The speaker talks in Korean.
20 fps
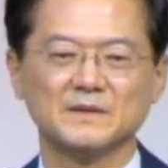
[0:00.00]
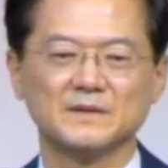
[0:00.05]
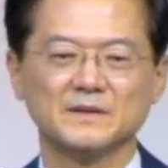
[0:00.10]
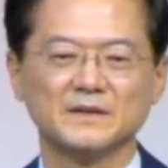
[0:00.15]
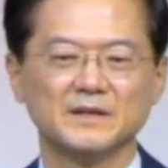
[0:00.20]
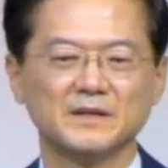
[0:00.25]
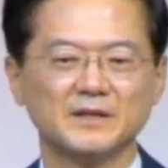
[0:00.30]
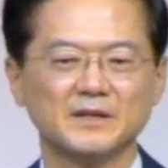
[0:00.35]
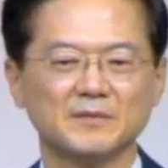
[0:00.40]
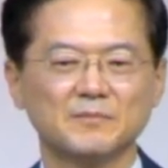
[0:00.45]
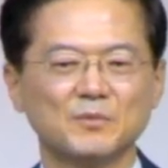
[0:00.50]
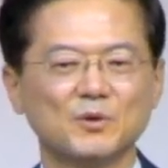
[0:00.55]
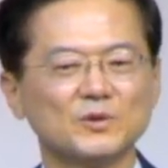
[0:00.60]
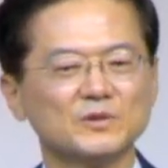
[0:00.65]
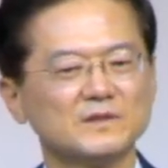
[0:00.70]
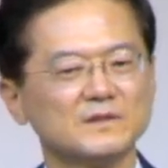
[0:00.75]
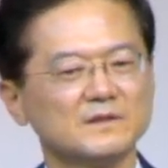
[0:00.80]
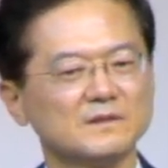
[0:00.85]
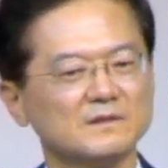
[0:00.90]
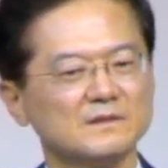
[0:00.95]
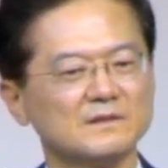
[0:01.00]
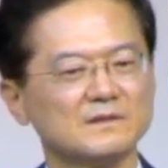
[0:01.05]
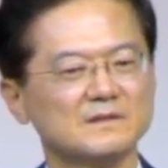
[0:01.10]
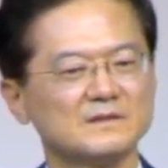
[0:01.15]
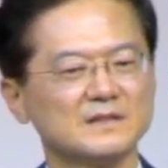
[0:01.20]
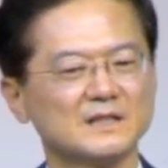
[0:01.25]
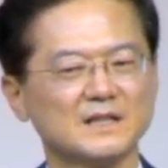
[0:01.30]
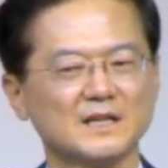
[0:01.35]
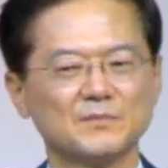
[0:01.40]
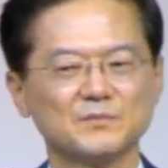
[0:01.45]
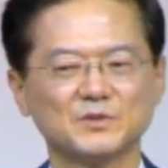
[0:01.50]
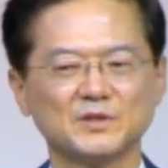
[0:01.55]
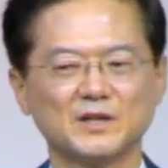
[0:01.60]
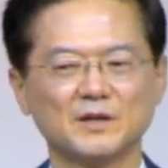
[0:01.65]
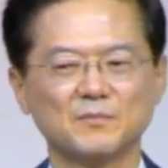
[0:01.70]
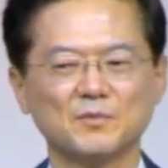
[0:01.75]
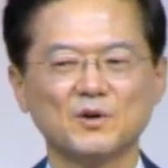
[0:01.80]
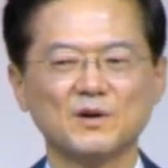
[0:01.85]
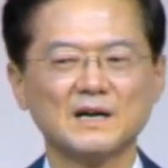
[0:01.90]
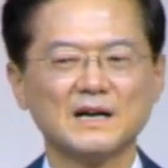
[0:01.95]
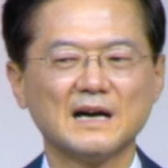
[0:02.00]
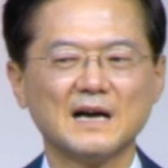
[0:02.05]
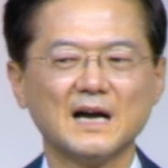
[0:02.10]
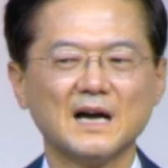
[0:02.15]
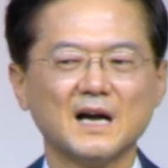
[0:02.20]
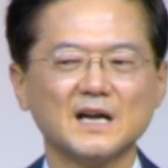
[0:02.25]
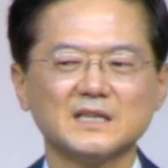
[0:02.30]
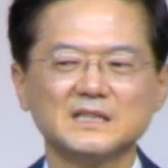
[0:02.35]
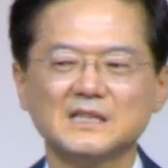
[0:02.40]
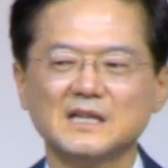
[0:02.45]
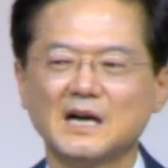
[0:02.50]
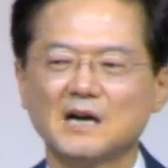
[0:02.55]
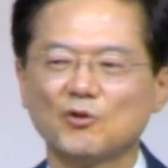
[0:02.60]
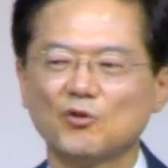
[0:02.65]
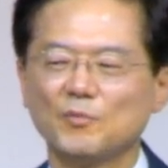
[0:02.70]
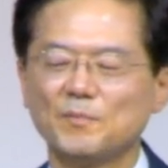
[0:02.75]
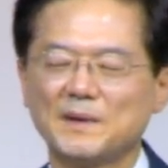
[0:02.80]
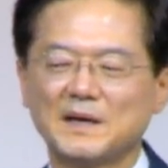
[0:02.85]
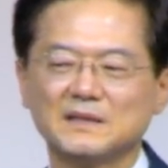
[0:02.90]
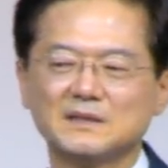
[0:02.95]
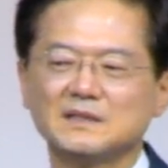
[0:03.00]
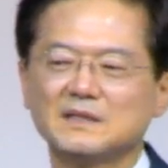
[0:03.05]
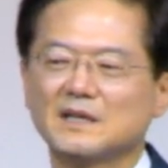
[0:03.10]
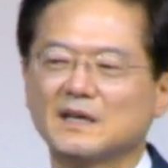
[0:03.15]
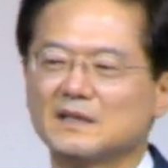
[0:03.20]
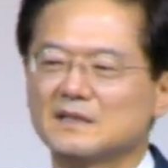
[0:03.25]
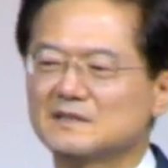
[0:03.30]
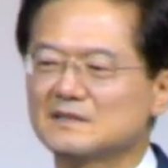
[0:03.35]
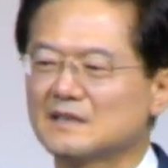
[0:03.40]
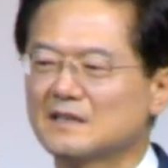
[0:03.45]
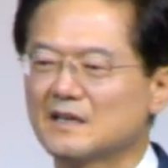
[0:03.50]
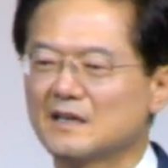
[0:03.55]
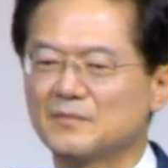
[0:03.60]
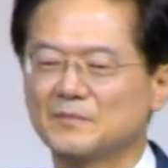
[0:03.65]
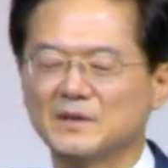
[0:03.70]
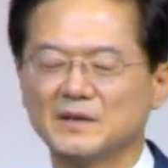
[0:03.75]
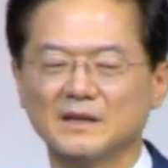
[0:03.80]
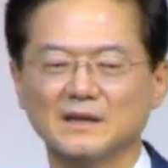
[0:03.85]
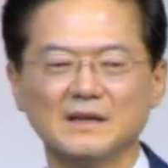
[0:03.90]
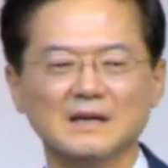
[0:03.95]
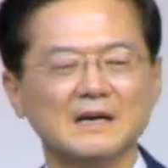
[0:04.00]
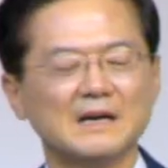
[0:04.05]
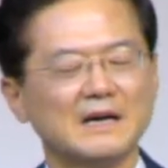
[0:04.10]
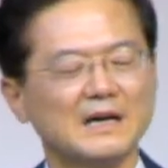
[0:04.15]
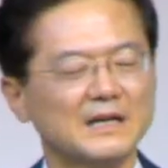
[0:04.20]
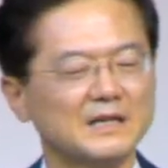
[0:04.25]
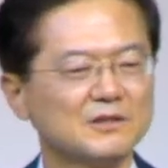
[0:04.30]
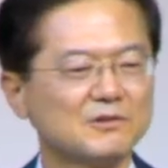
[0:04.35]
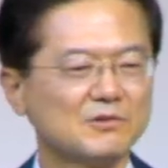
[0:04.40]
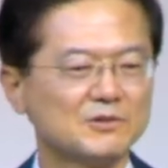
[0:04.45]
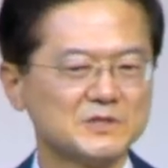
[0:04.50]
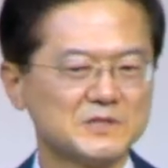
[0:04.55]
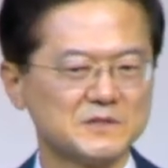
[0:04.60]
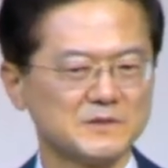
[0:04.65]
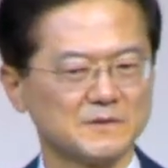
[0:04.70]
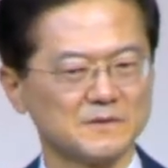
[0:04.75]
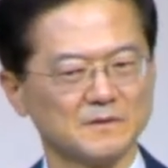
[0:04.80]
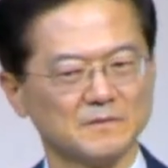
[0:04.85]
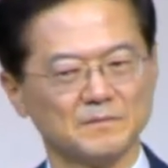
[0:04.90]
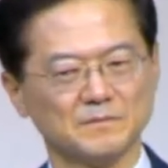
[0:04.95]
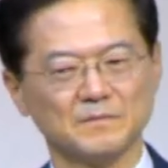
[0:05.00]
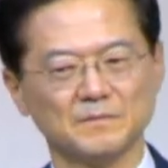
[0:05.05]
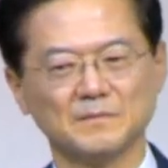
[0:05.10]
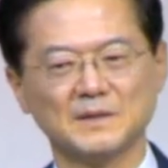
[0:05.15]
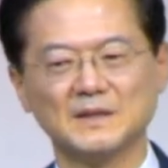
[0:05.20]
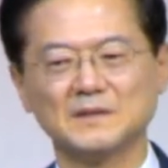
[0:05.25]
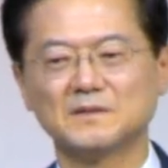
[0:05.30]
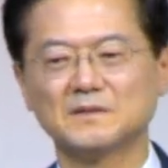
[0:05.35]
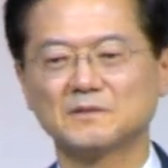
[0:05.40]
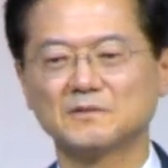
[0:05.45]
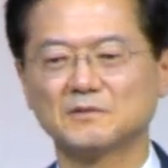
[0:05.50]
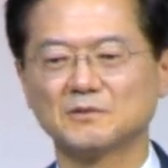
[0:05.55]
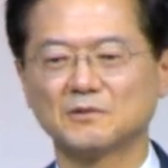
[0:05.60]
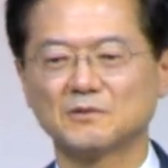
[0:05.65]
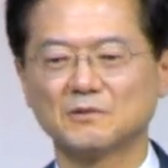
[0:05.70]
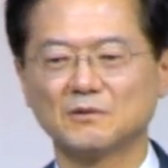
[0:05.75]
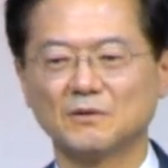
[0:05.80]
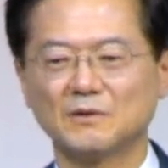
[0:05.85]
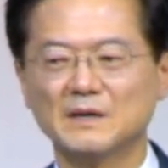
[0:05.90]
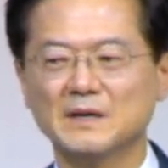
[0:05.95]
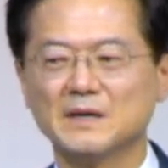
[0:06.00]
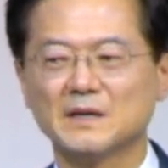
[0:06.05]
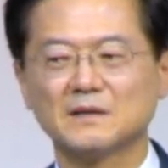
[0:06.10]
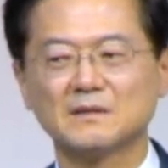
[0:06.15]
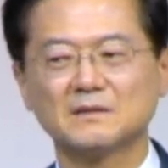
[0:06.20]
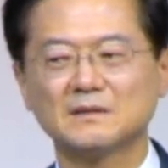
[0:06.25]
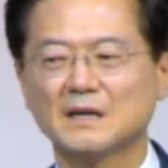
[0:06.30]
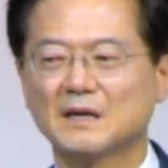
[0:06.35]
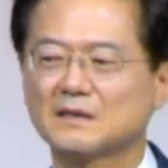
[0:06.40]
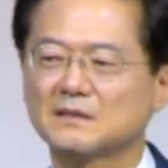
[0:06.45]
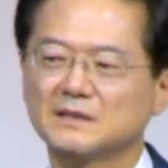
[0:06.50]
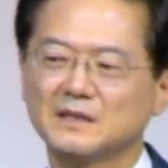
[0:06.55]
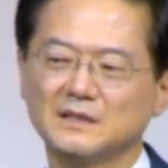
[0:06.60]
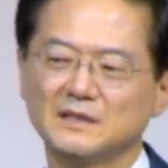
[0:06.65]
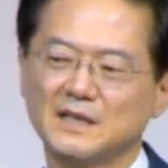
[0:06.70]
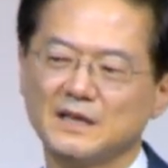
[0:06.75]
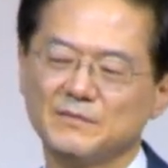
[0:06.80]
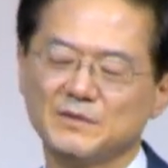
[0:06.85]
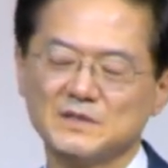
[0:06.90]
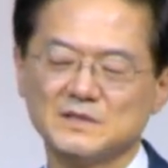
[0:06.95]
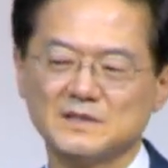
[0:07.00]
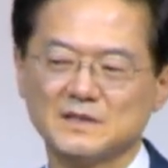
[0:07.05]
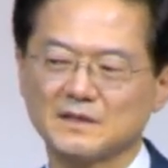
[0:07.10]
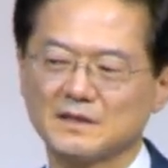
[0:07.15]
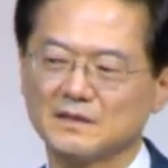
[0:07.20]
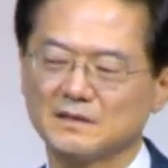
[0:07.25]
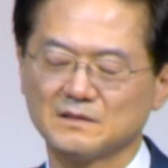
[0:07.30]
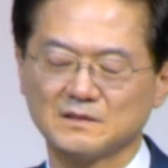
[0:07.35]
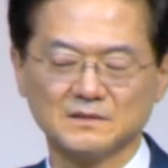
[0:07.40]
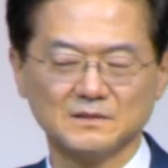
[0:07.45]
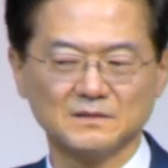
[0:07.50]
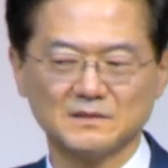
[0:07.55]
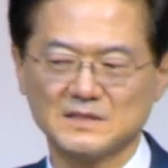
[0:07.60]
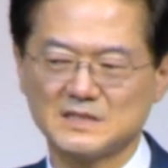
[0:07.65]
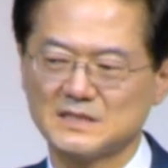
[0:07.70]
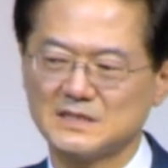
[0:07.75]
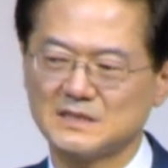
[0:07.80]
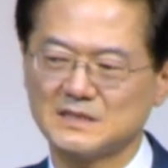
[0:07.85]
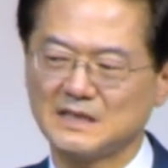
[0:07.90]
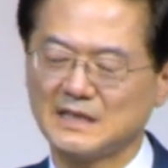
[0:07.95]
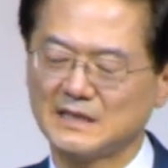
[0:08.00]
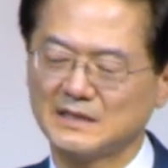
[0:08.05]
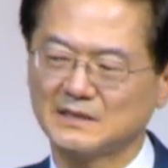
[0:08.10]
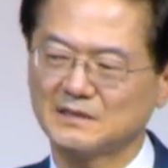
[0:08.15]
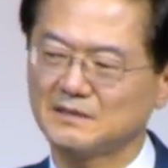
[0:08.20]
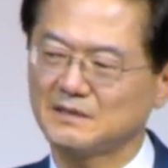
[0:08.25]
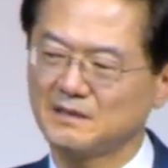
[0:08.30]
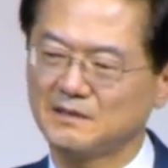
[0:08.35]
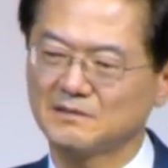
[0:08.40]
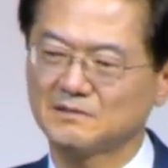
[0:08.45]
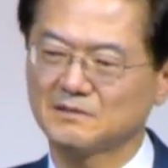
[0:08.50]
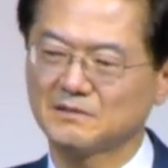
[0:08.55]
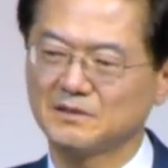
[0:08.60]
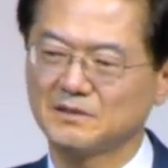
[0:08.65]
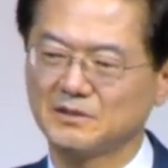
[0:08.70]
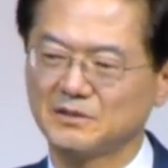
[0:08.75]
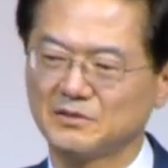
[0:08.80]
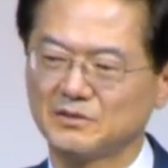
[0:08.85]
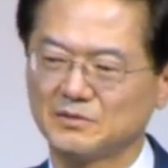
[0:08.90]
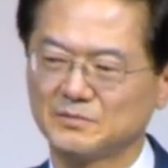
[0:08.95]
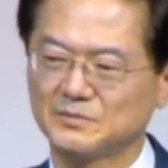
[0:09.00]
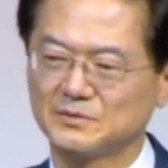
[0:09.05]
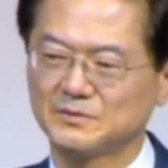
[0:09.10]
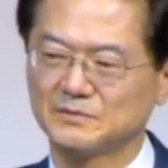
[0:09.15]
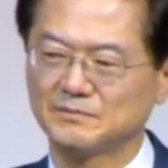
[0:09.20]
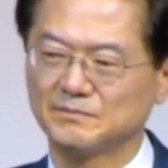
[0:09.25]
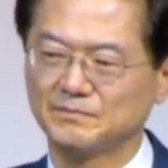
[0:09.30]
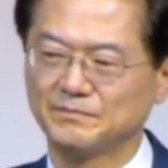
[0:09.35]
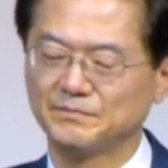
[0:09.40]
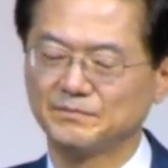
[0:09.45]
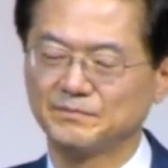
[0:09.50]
예, 모든 사람들의 뭔가 항의하고 반대하는 사람의 아이콘처럼 만들어 놓고 그러나 그의 내면 세계는 그렇지 않았다는 거예요, 여러분.